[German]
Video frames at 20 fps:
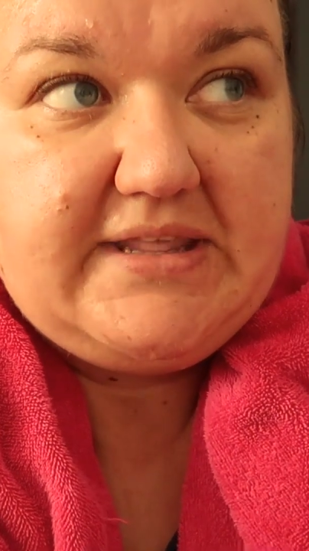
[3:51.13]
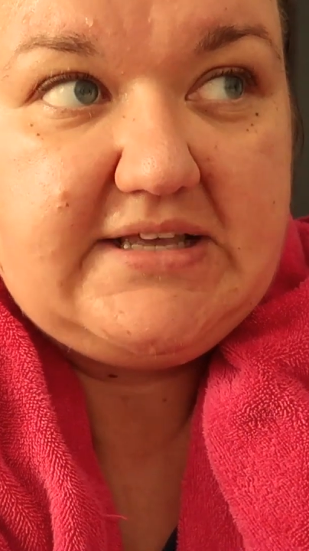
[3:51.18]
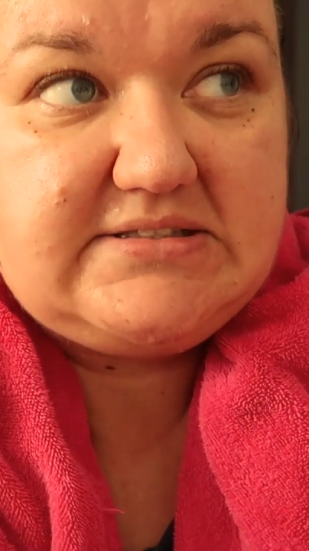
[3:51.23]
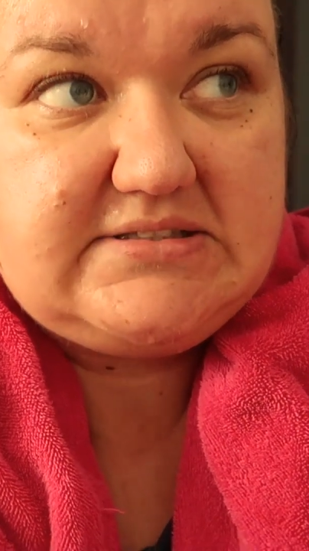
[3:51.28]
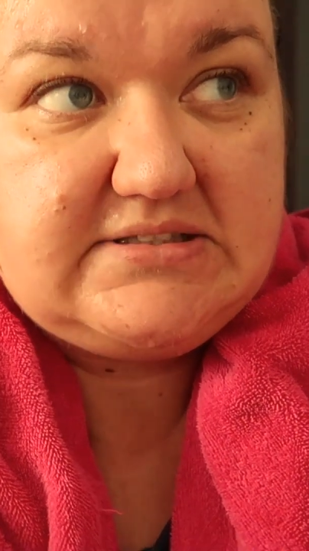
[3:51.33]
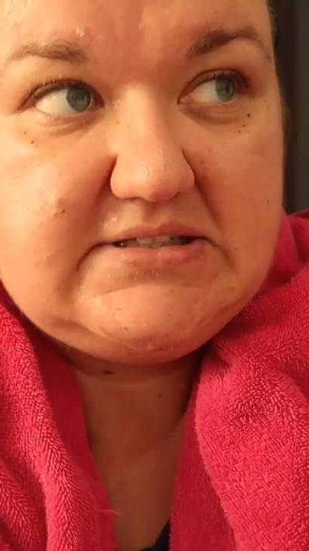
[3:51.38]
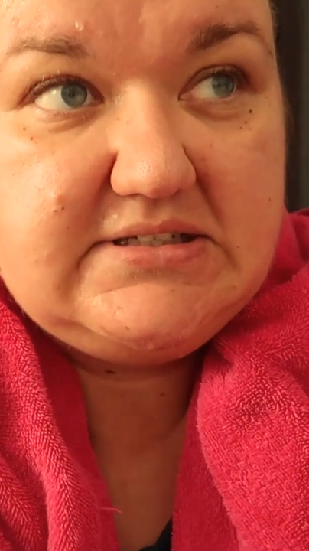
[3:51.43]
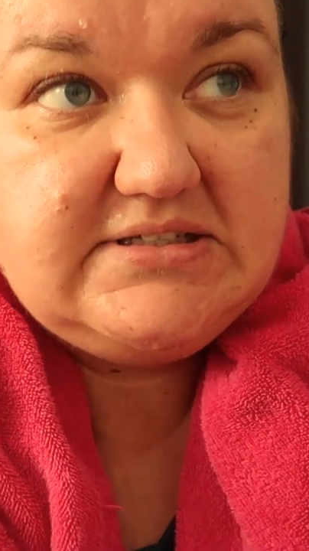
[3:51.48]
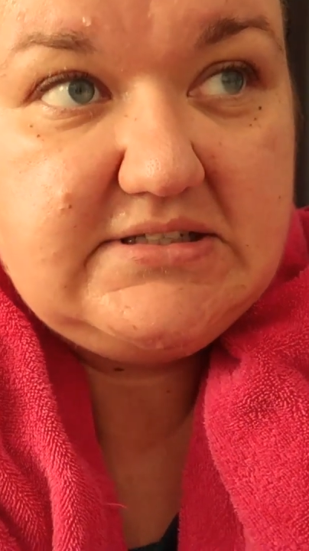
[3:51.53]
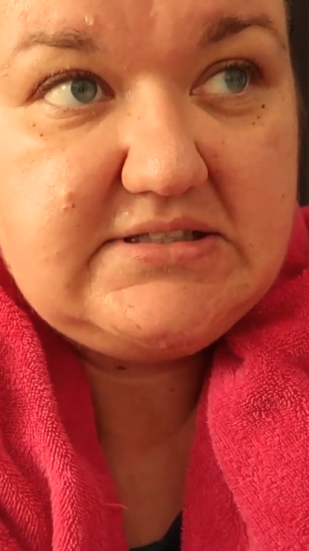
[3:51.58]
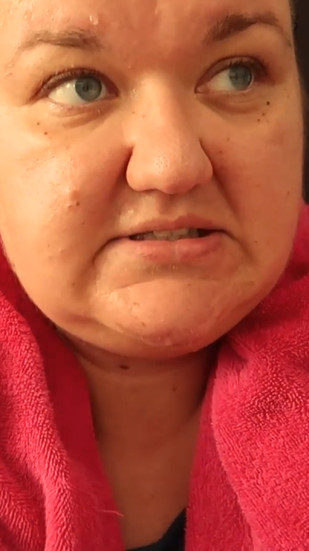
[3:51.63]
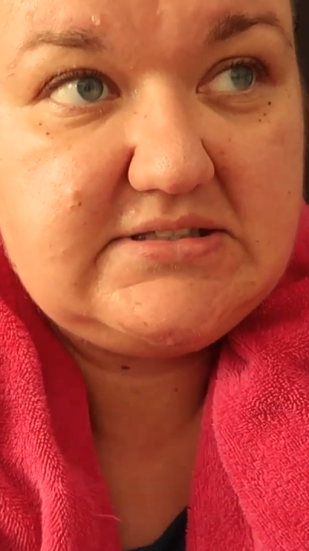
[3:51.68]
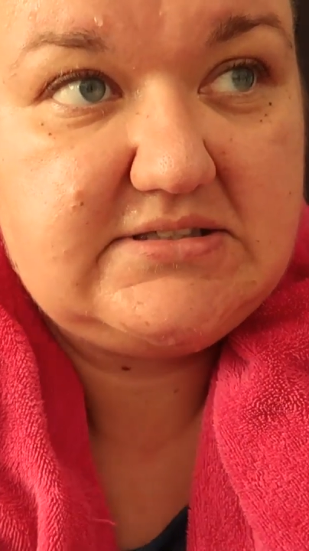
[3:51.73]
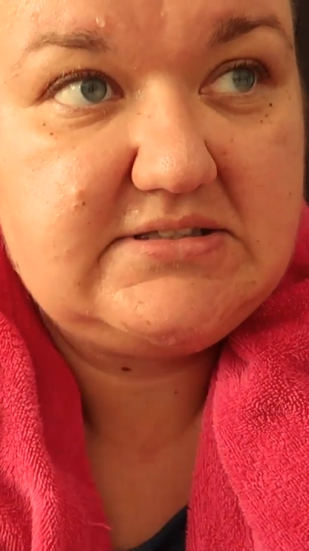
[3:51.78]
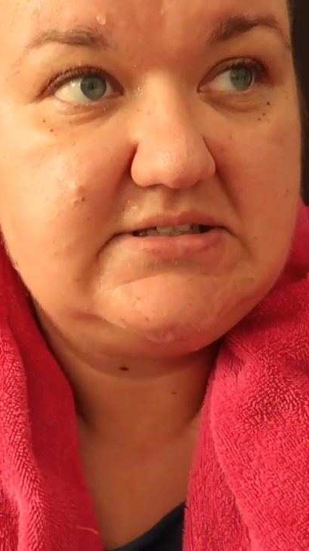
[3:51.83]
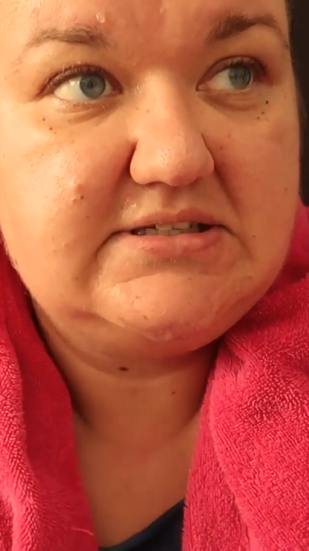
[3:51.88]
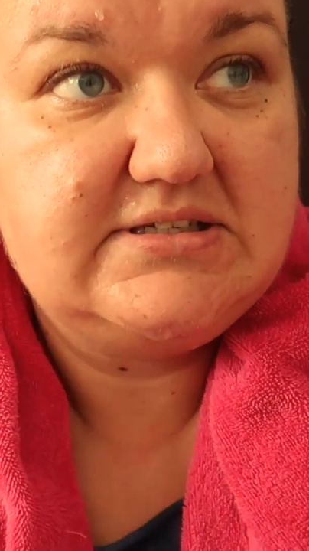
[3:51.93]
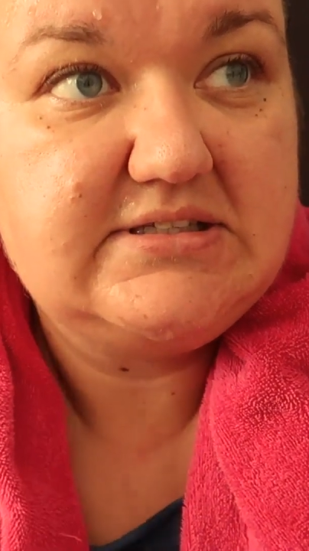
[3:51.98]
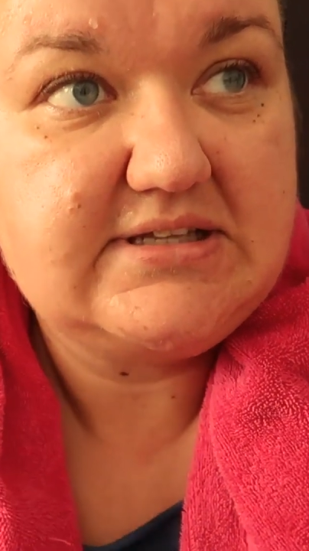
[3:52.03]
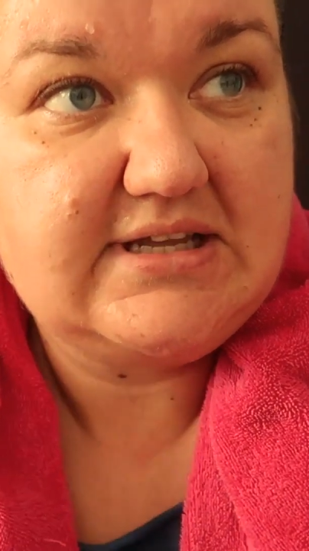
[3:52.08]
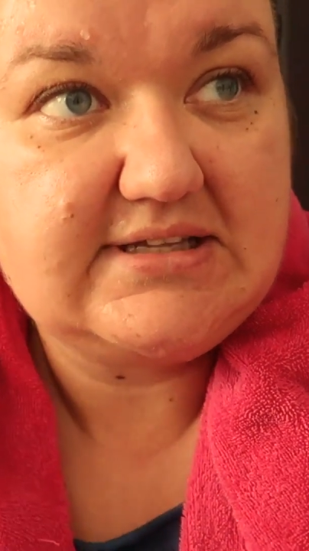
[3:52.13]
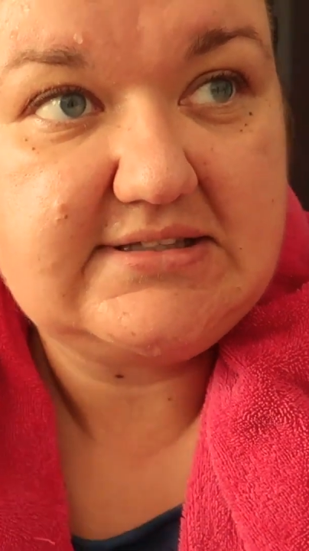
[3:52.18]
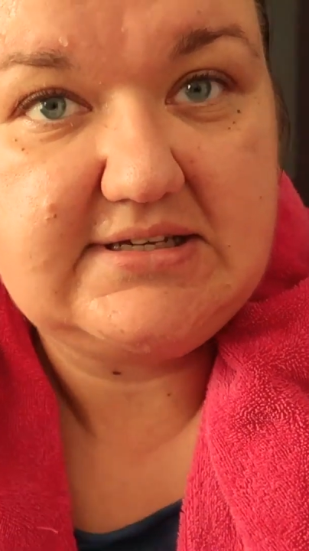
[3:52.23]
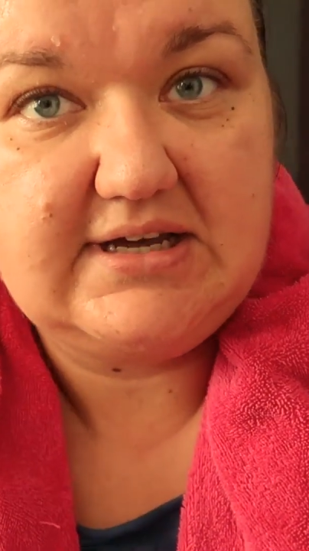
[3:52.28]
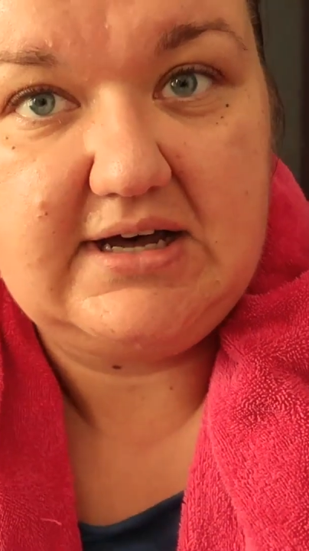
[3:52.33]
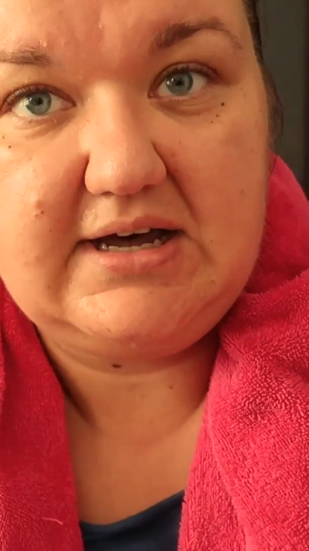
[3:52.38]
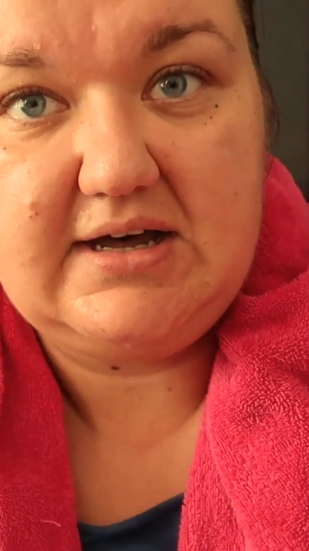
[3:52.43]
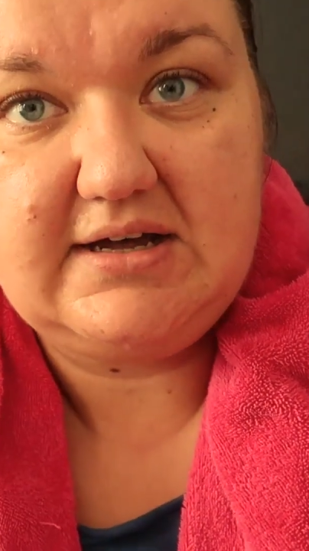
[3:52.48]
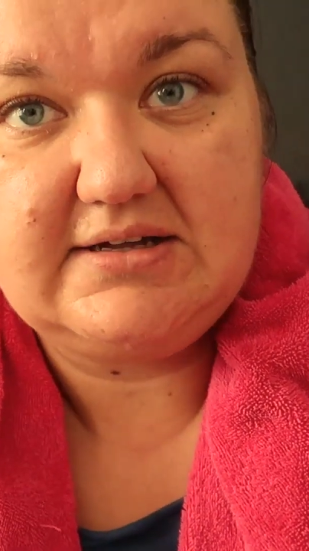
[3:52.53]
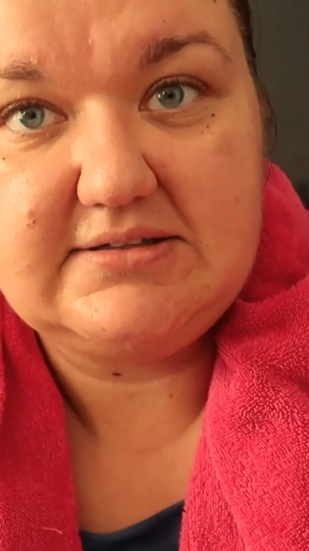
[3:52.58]
es ist in der
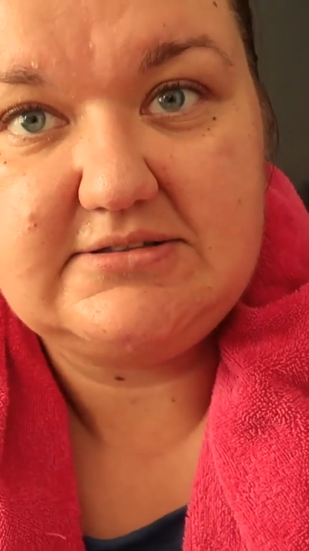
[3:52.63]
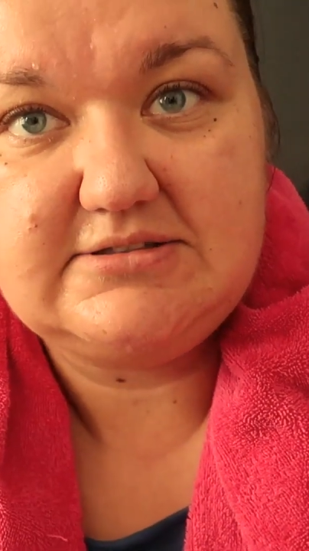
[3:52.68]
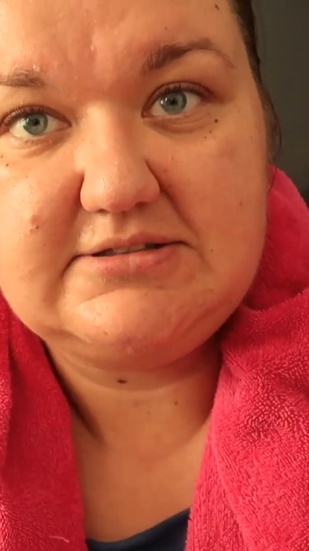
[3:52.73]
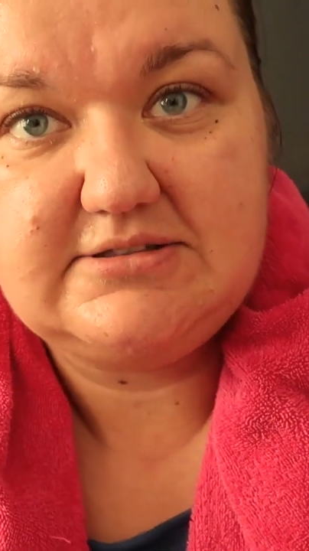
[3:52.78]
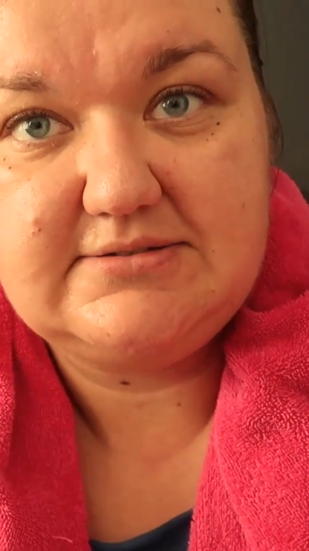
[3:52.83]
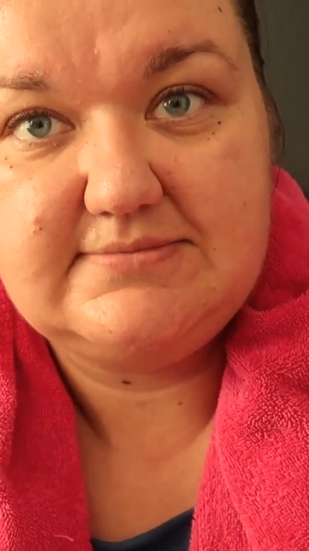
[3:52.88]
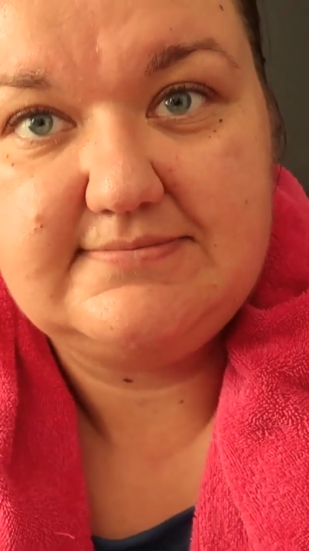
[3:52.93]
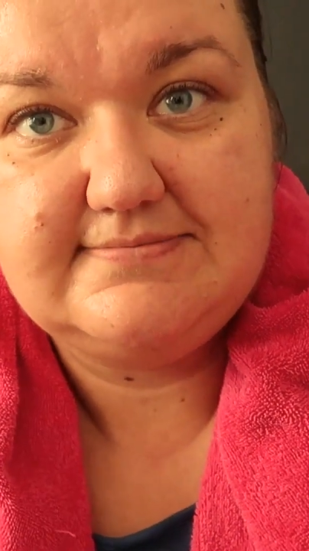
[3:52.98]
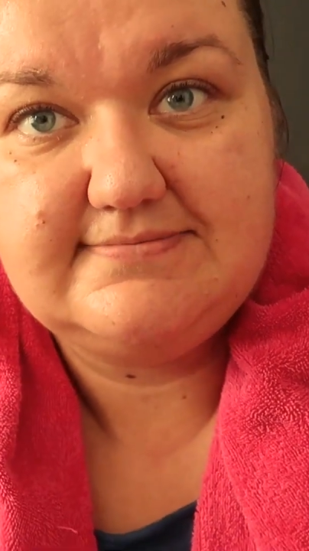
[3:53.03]
Tat